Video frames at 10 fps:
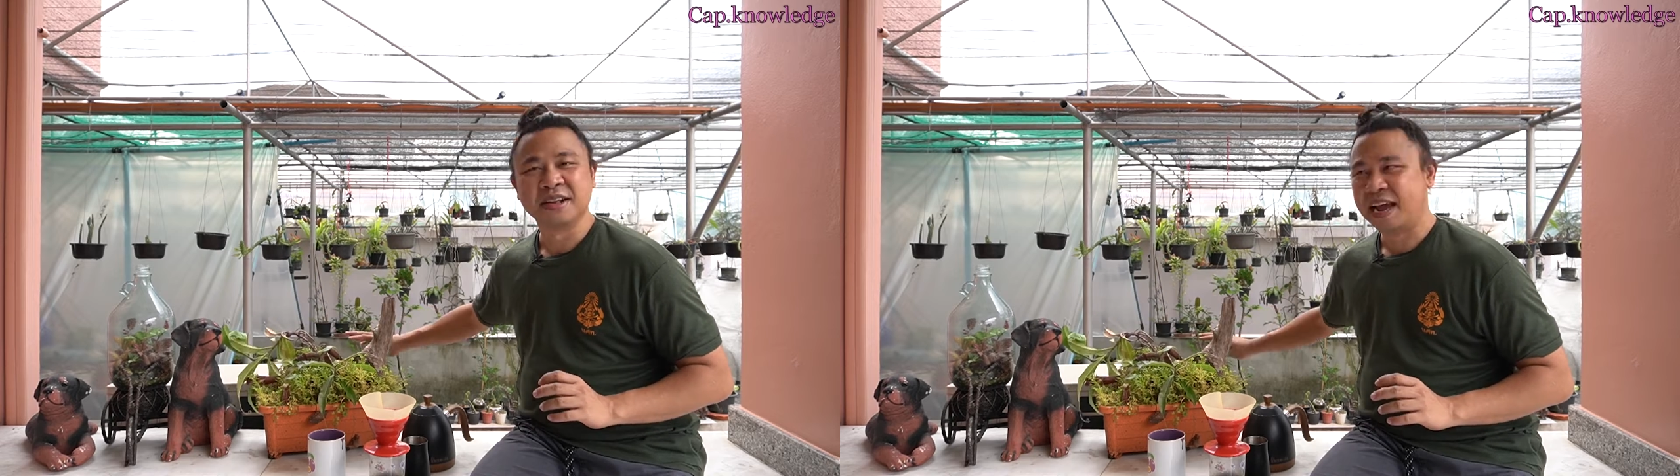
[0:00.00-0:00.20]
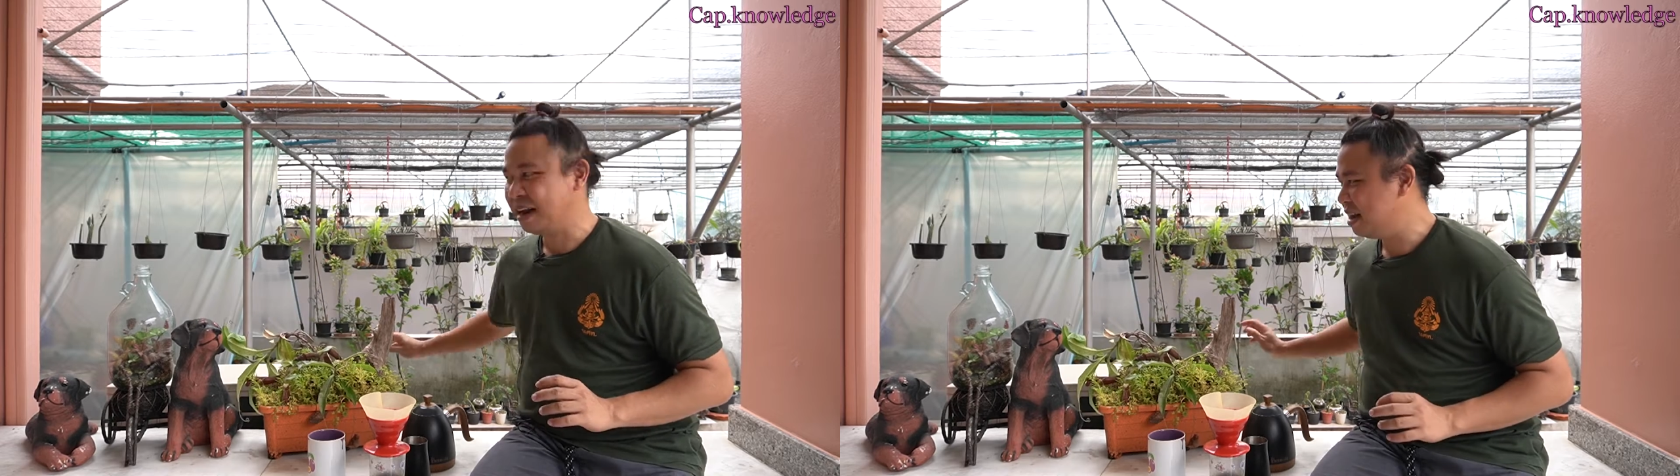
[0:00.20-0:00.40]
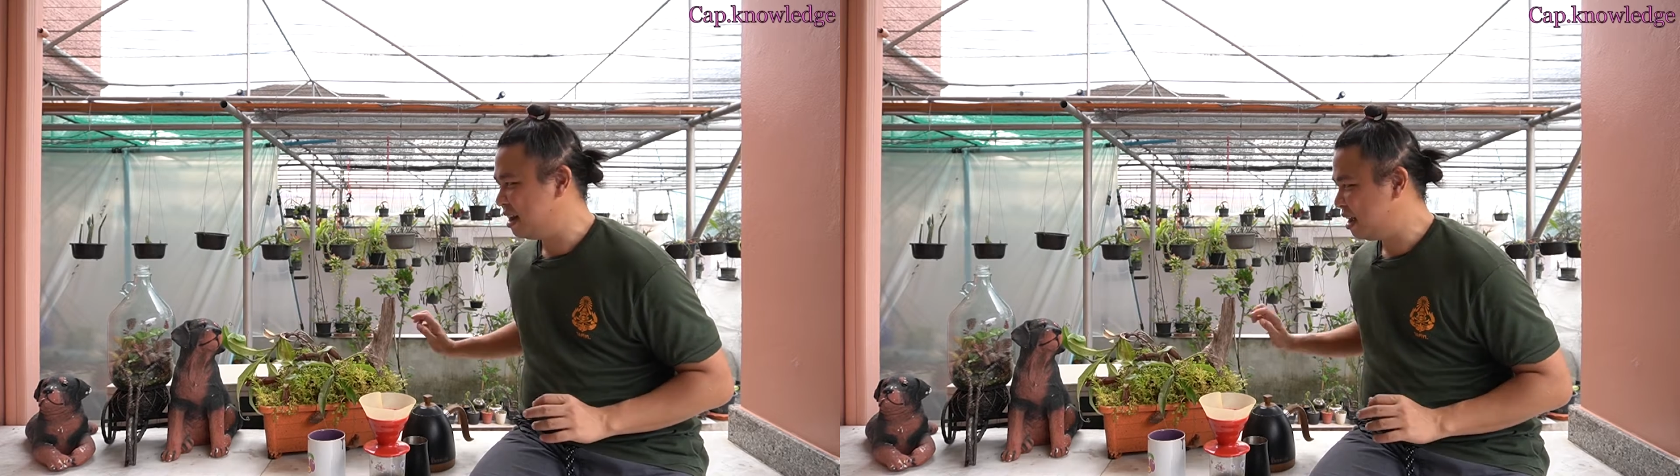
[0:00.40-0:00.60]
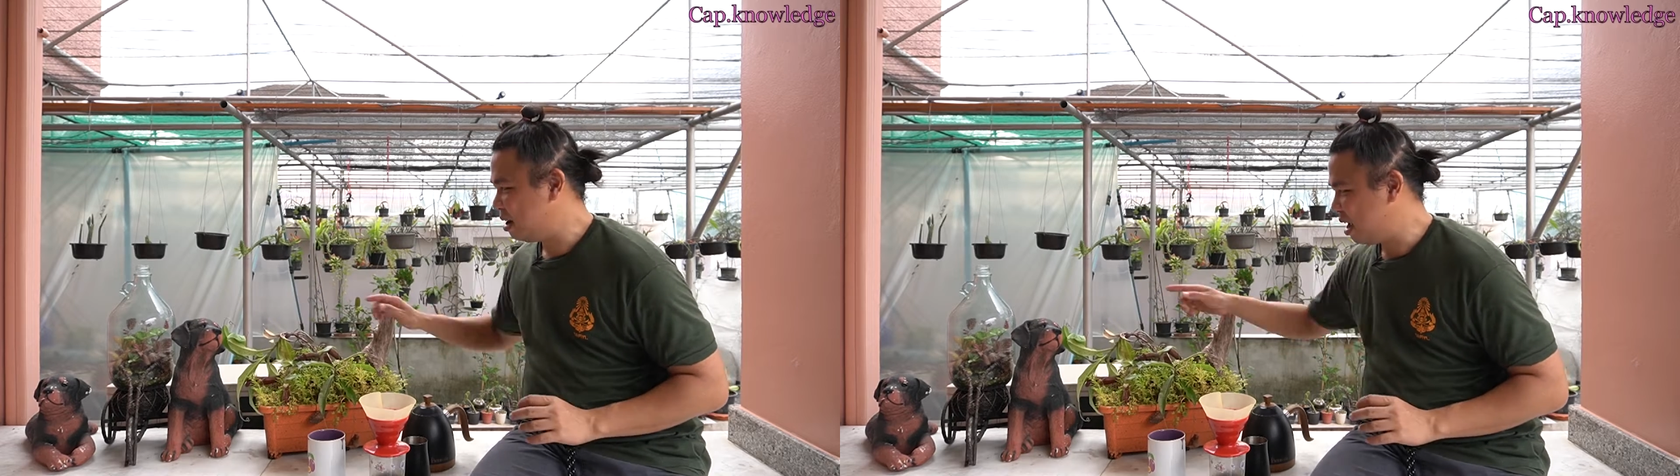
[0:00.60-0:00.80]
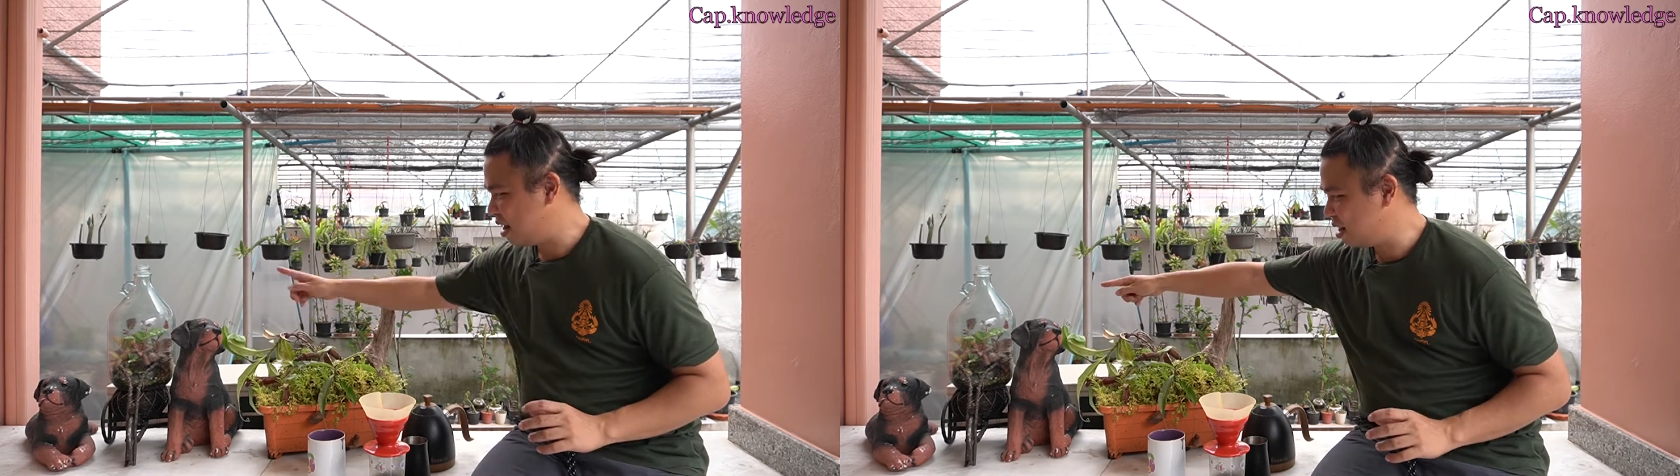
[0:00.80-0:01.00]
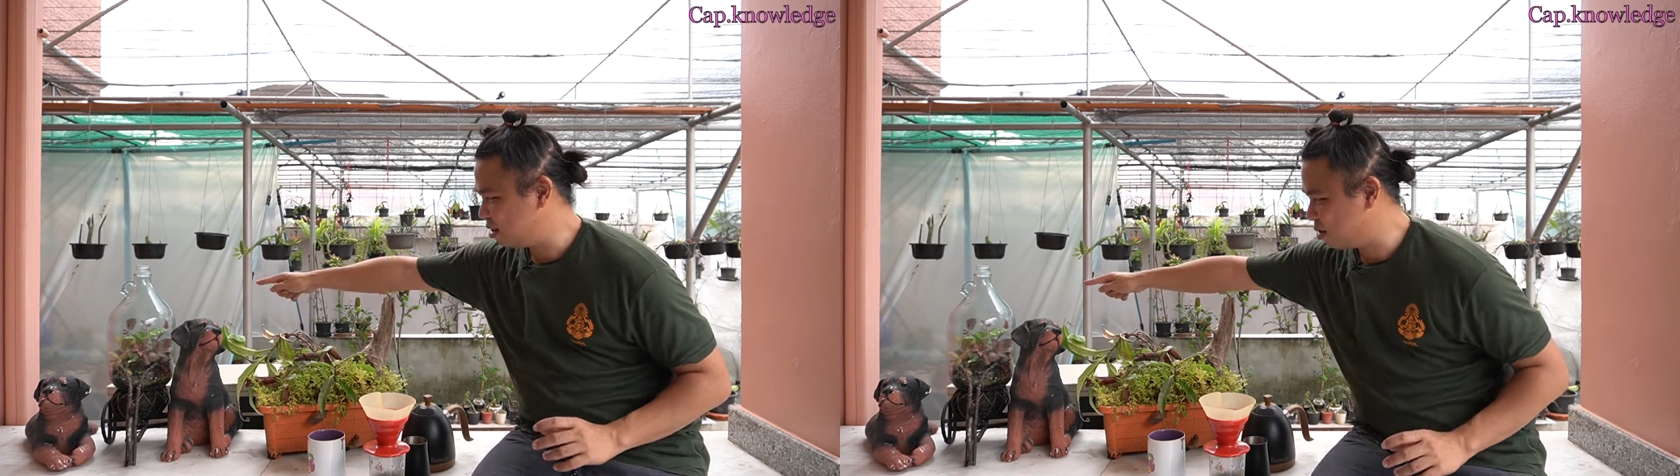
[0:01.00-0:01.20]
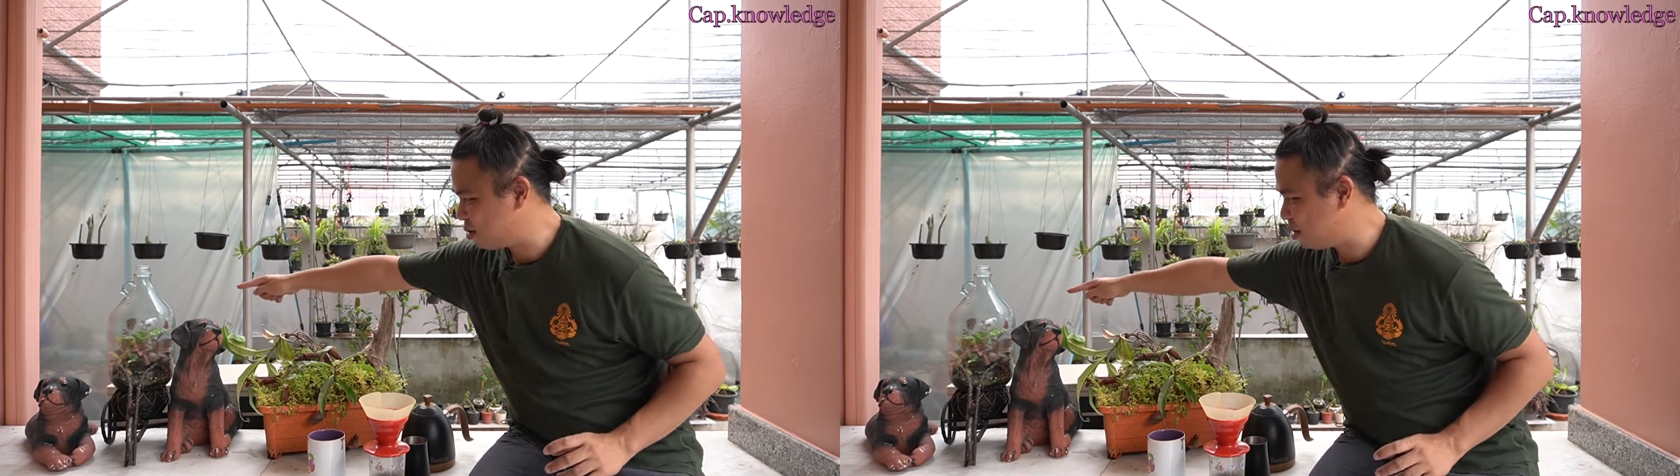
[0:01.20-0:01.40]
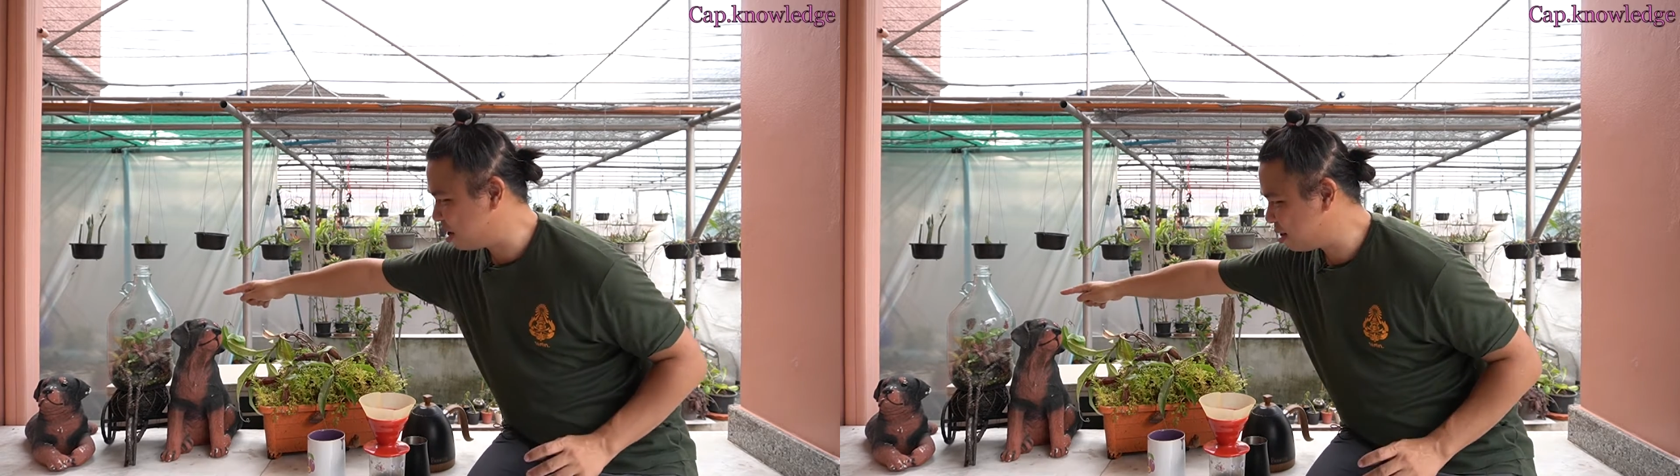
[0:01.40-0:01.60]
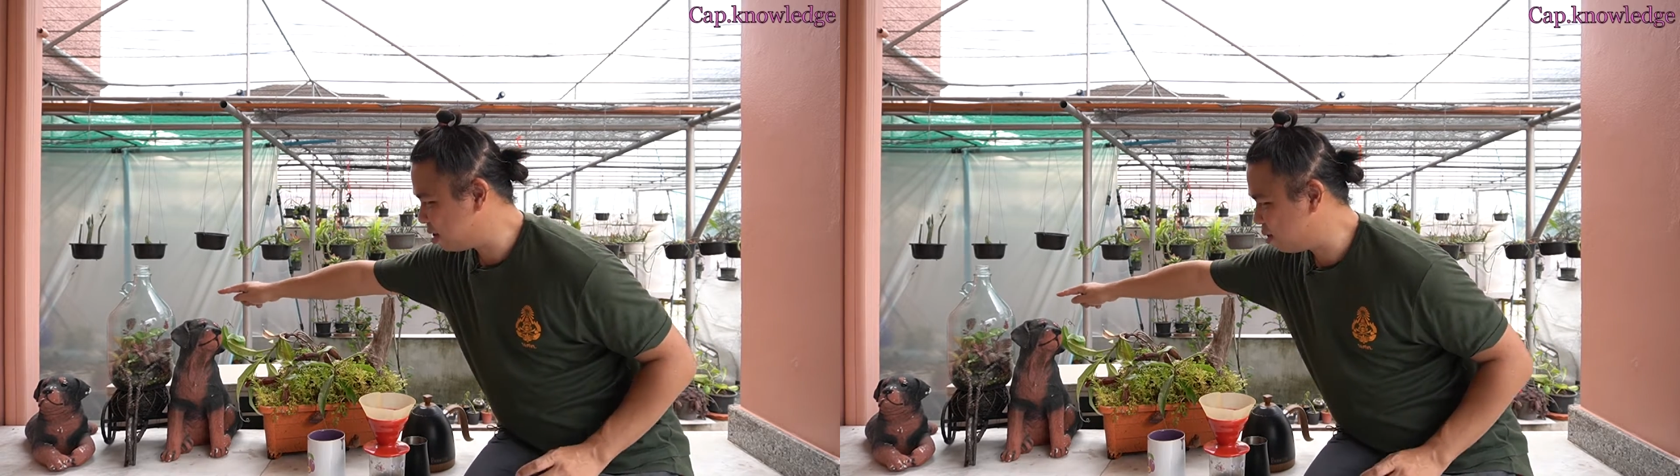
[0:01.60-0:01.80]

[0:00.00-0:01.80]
หลายเดือนแล้วนะอันนั้นสนขวด